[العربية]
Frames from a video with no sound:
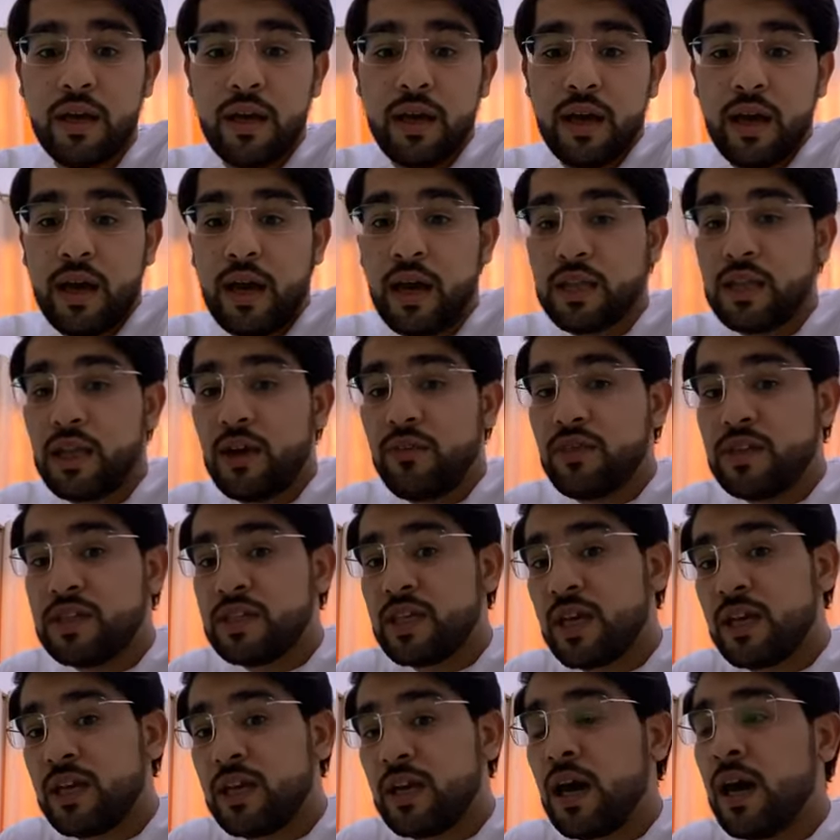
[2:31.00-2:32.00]
هدفي
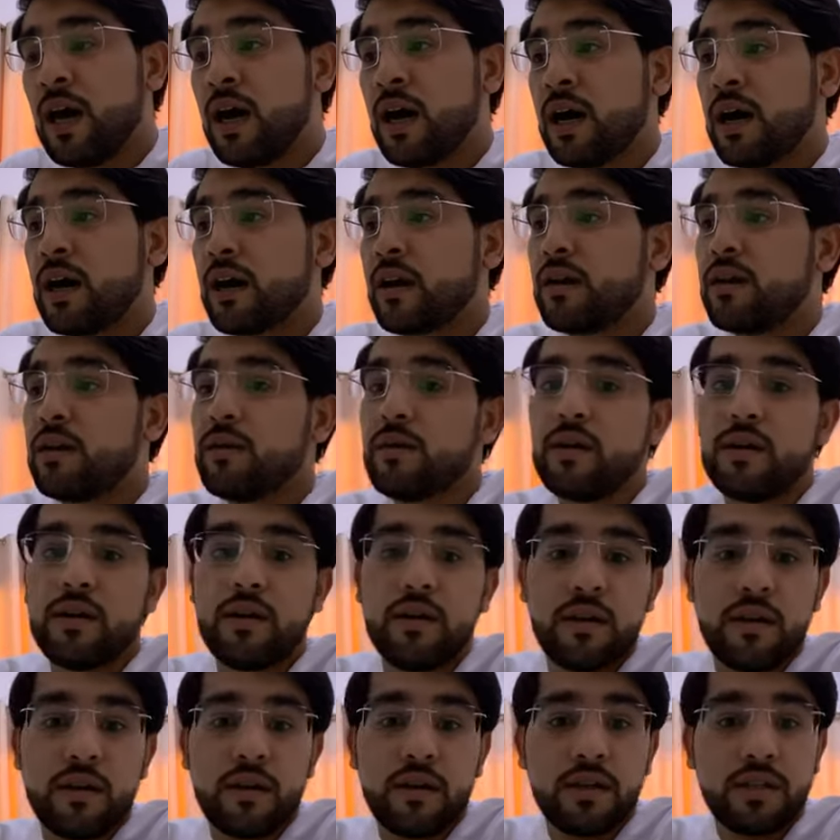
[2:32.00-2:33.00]
شيء اخر
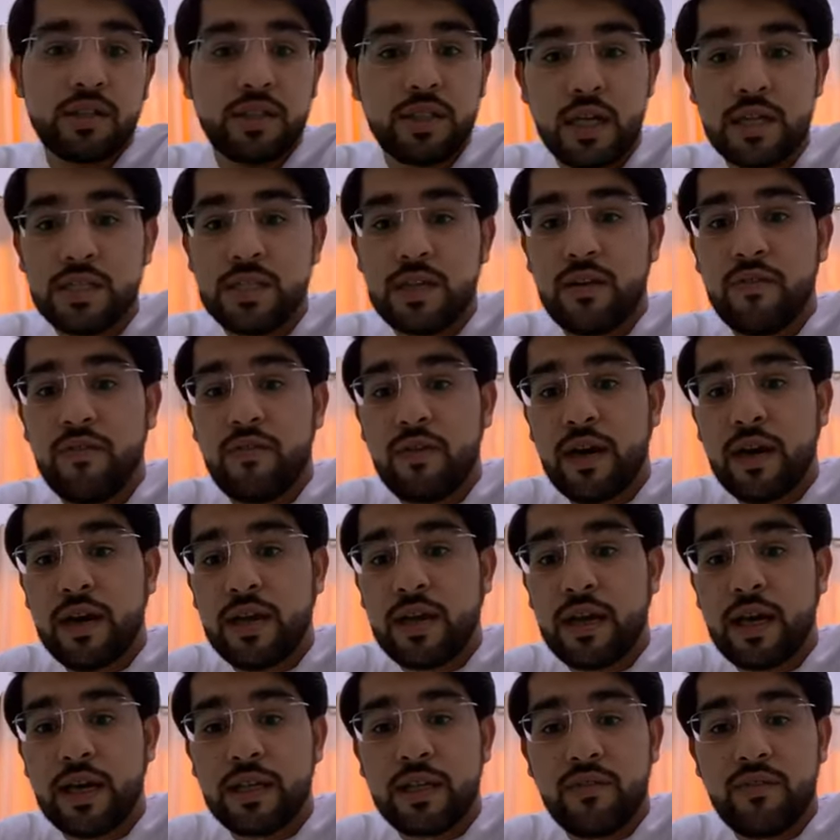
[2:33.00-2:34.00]
آه، الشخص
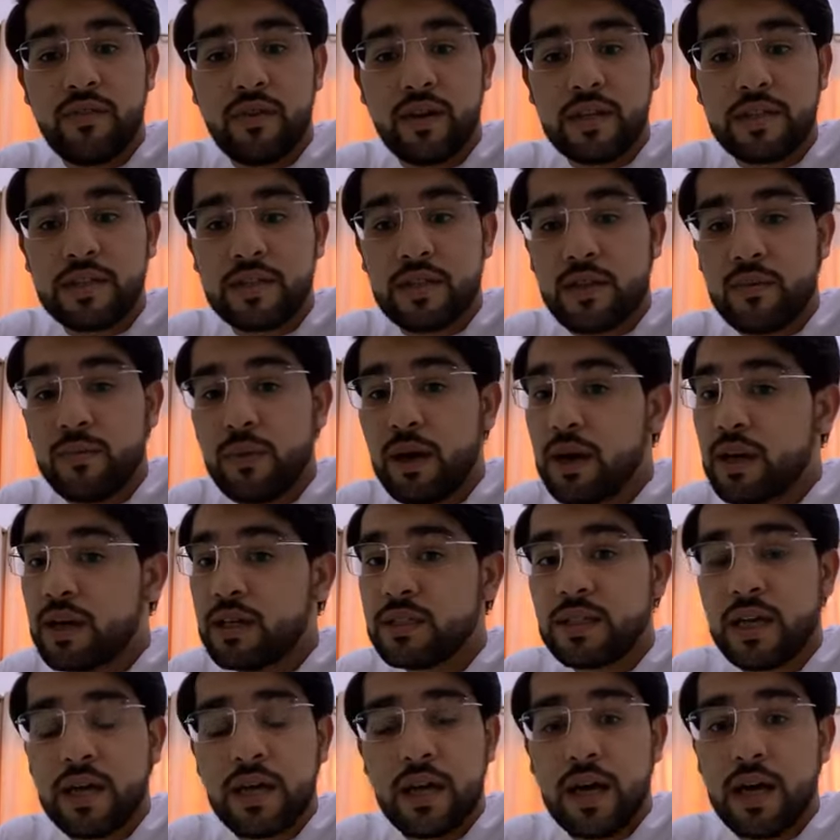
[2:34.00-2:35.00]
الفلاني هدفه الاستثماري
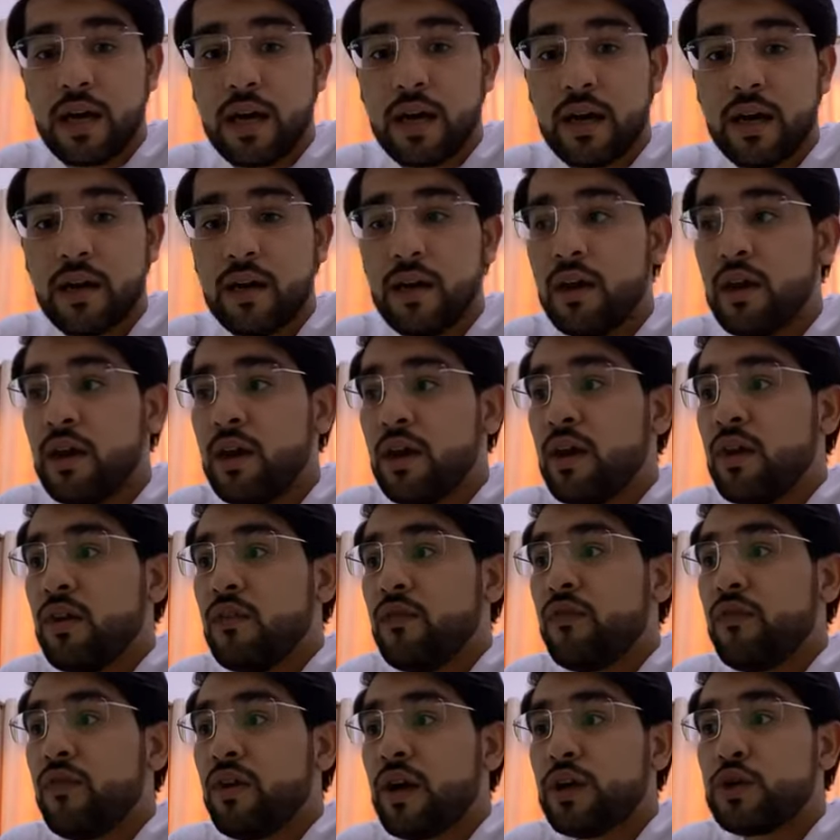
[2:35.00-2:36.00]
شيء اخر
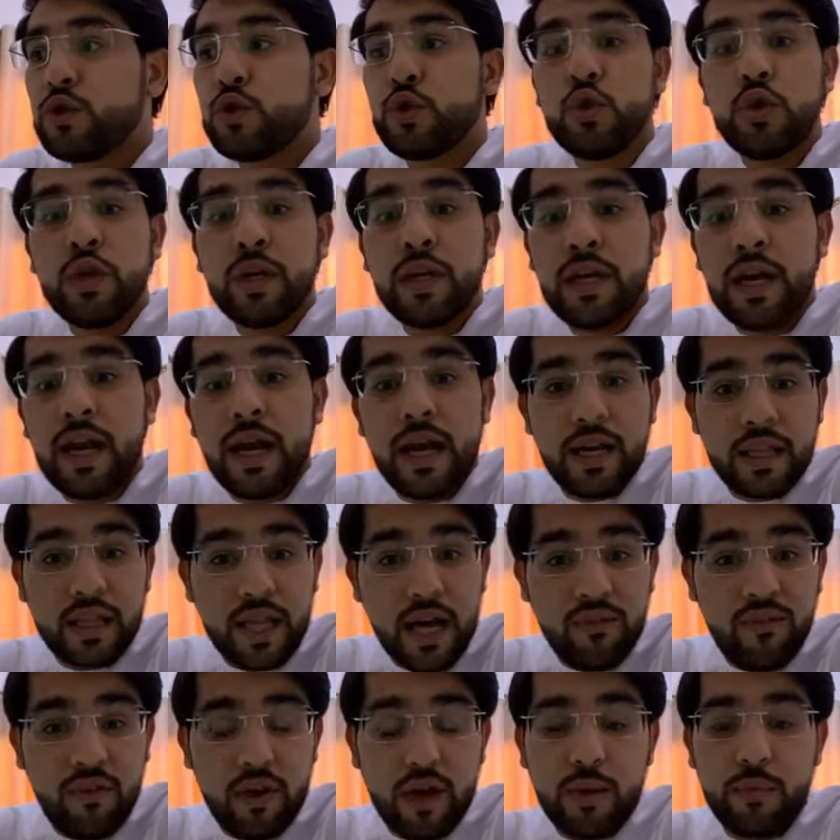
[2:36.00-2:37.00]
فشو هي
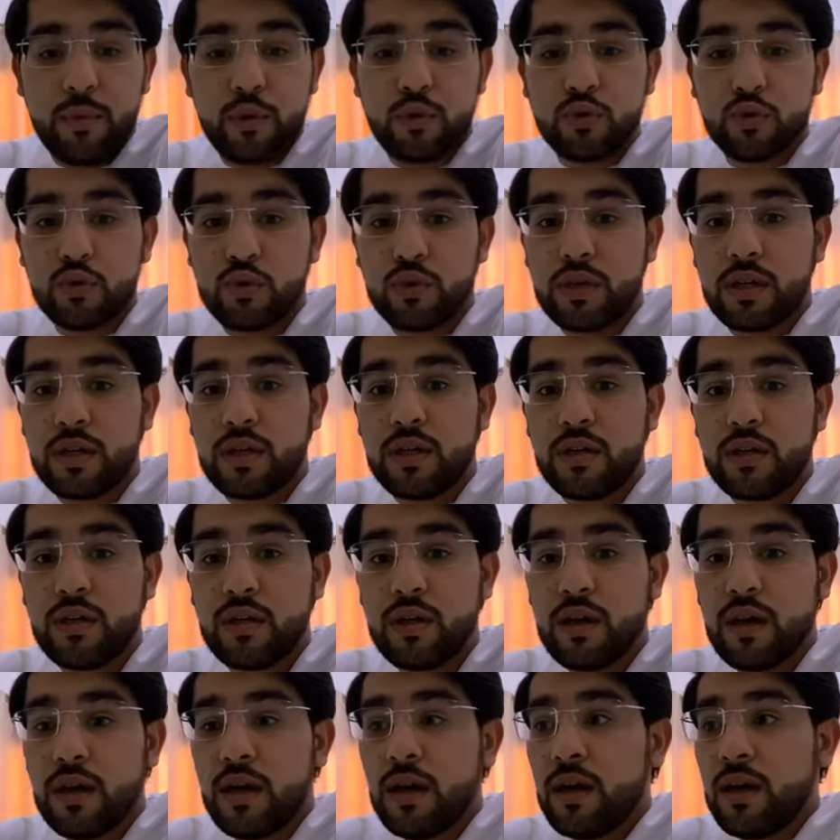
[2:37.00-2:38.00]
الاهداف اللي موجوده
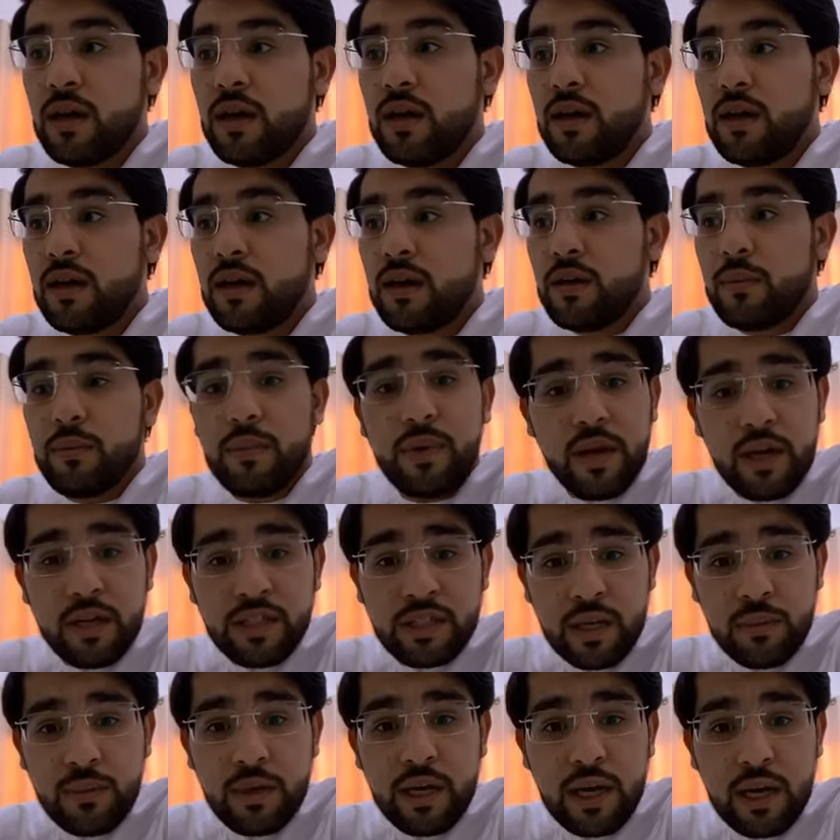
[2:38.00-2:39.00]
آه، من
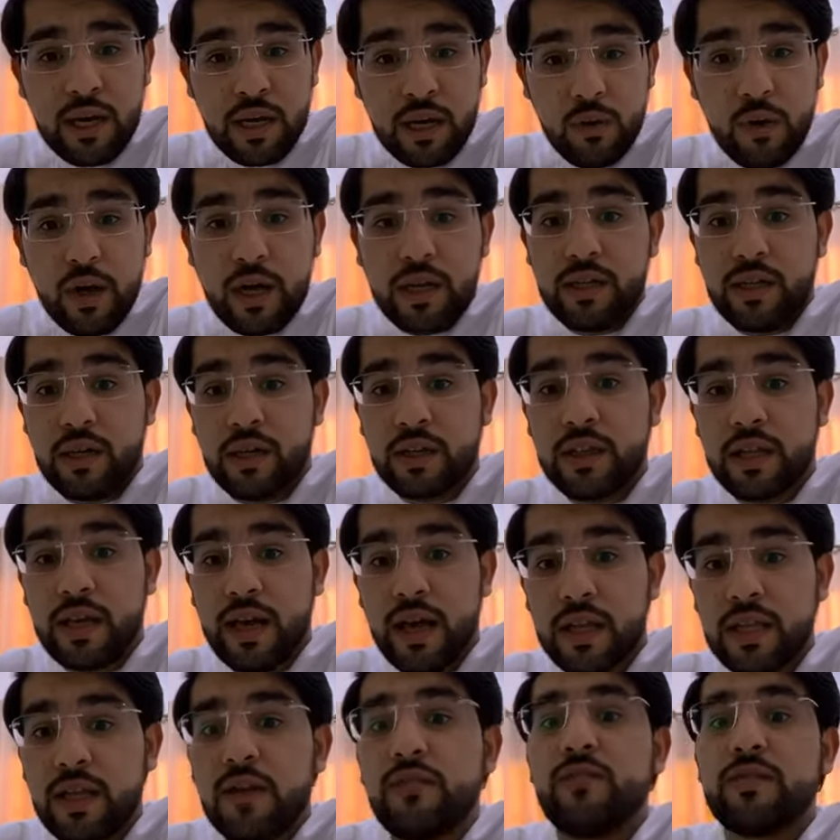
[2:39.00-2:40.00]
الجميل لكل واحد يحط لي
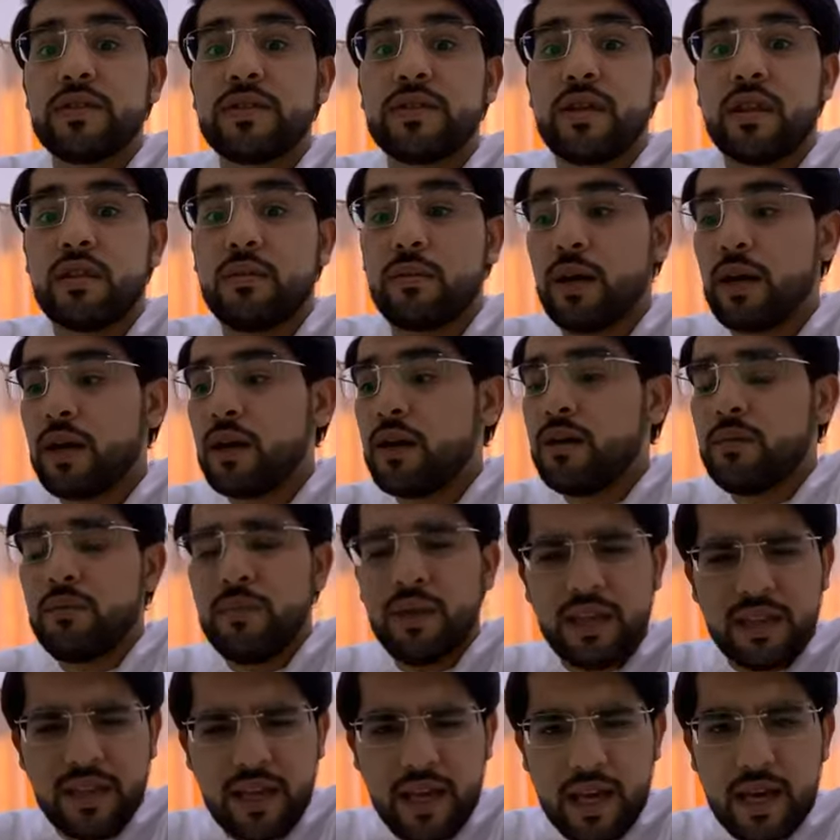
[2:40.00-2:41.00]
هدف في استثمار
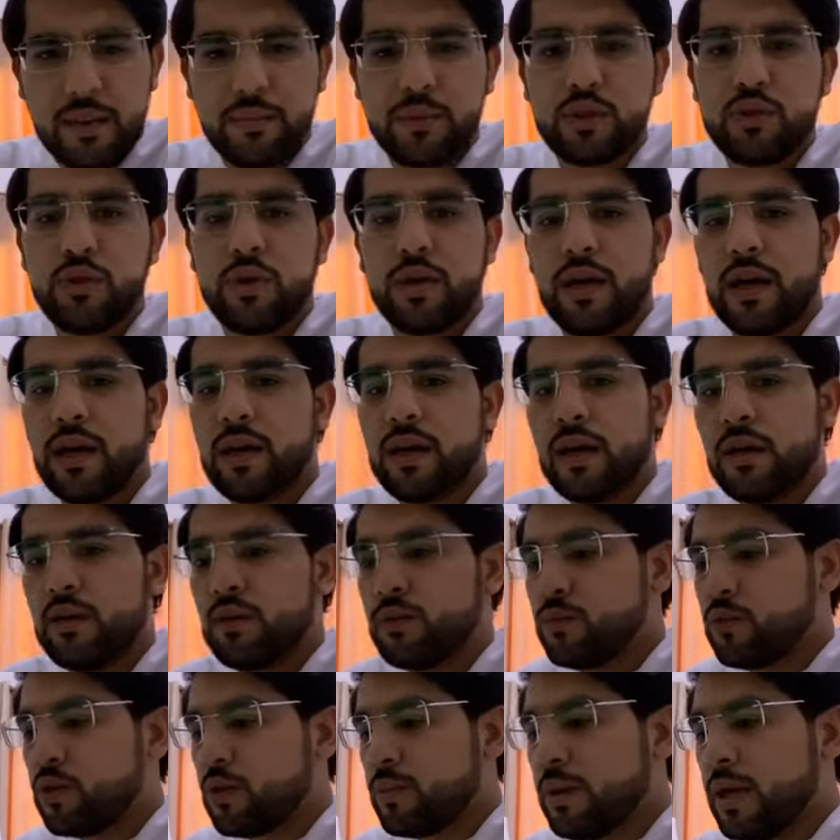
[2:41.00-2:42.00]
بنتكلم شوي عن
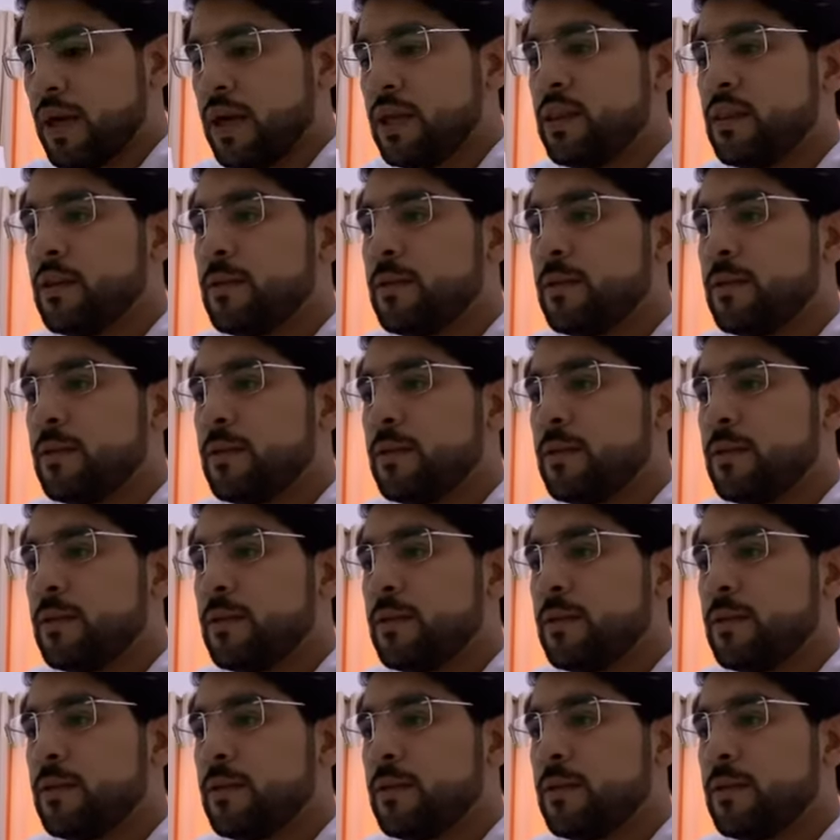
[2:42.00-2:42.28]
هالامور بعد